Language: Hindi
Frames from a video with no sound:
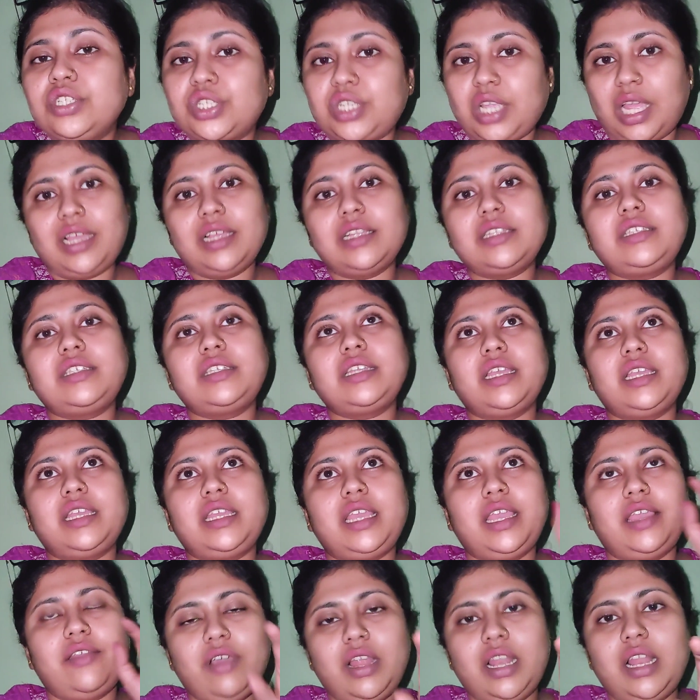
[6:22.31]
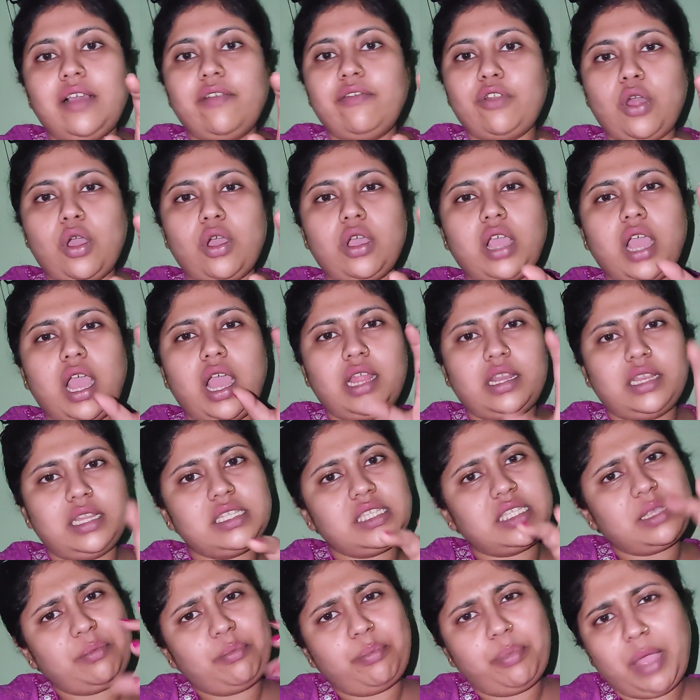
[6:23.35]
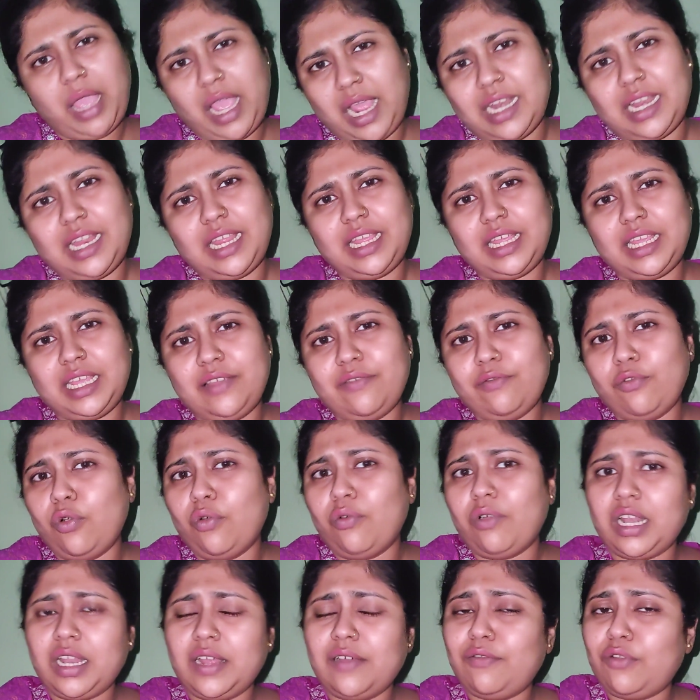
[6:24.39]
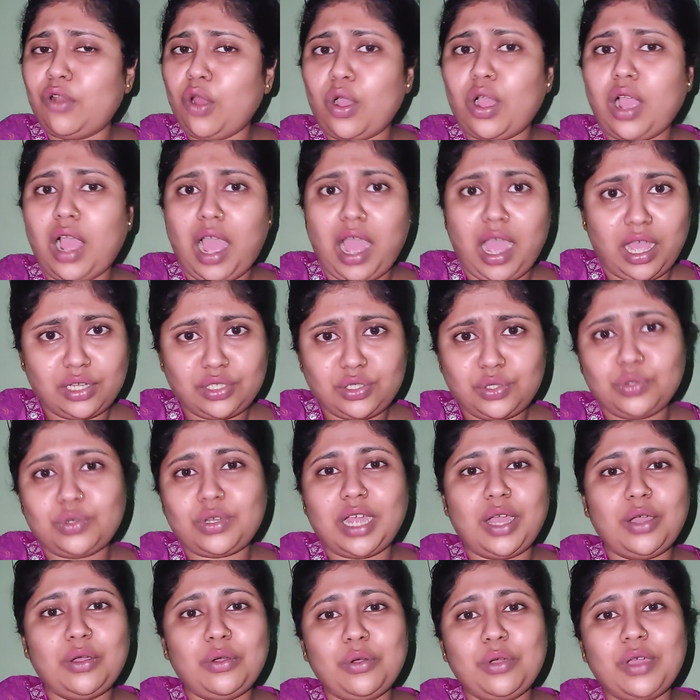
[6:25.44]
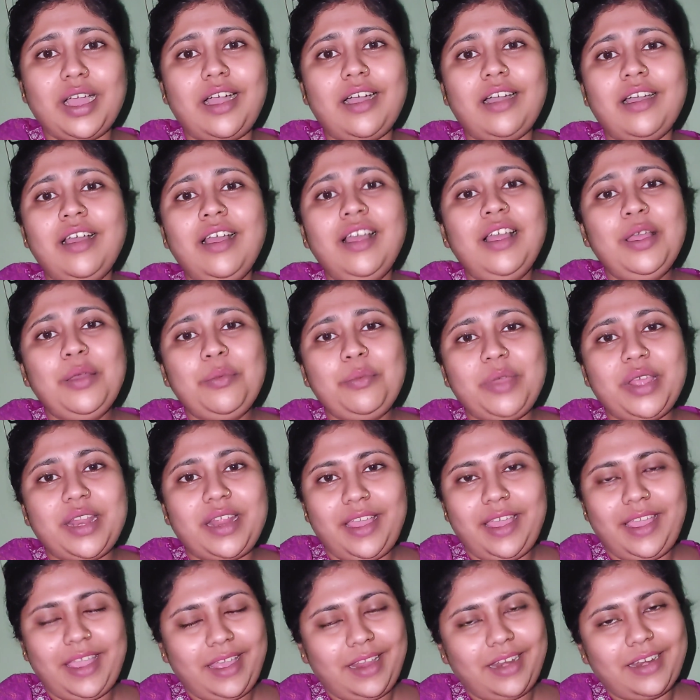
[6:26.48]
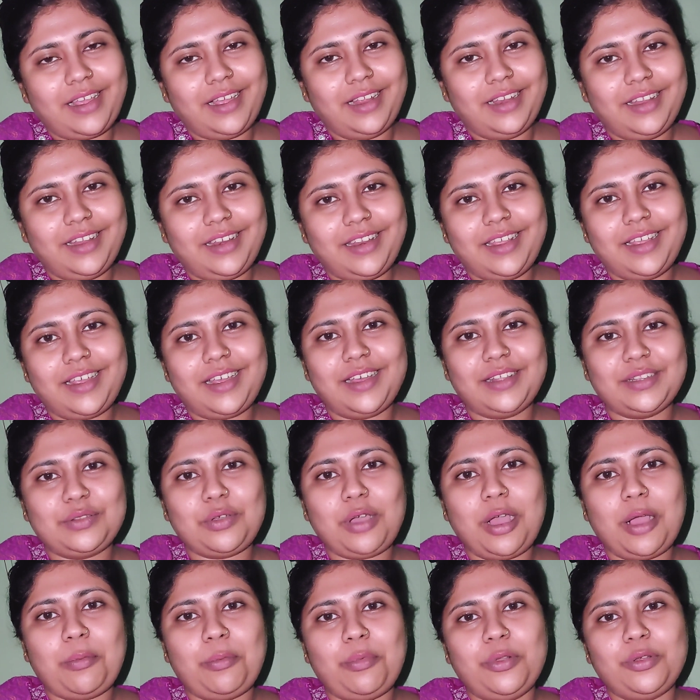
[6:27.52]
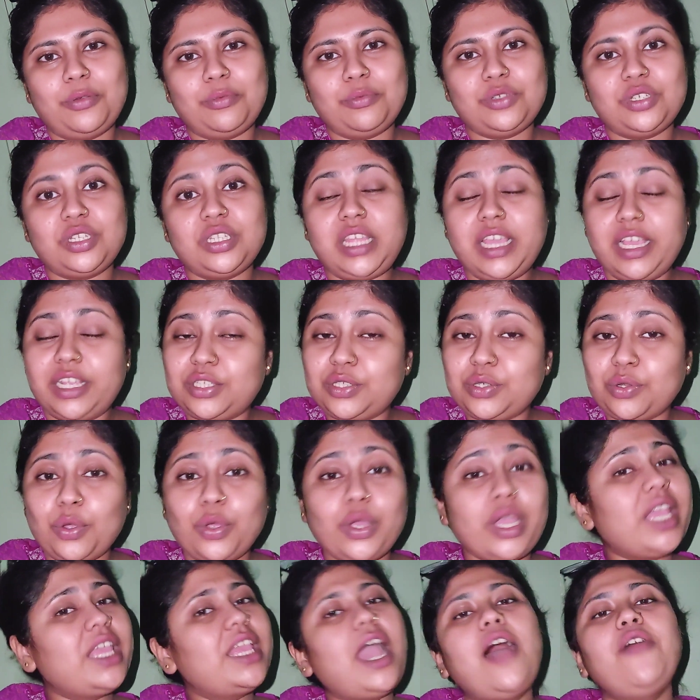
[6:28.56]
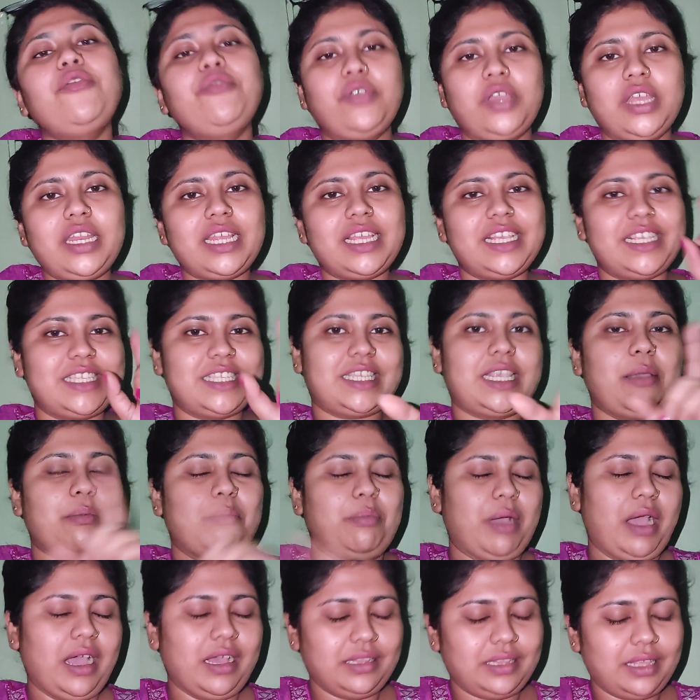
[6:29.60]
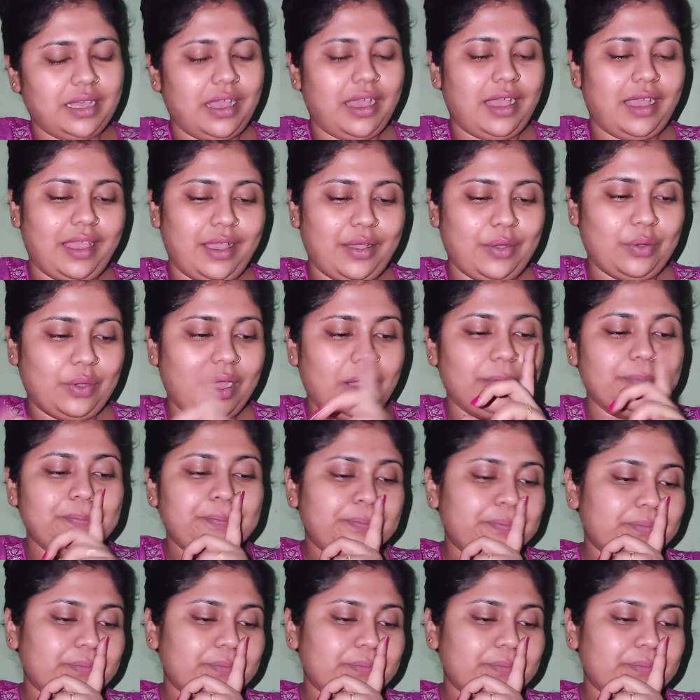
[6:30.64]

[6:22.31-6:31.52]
शायद से ये वाला व्लॉग आने से पहले ही वो वाला व्लॉग आ चुका होगा मेरा हेयर कलरिंग का तो आप लोग मुझे देख चुके होंगे या फिर इसके बाद आया होगा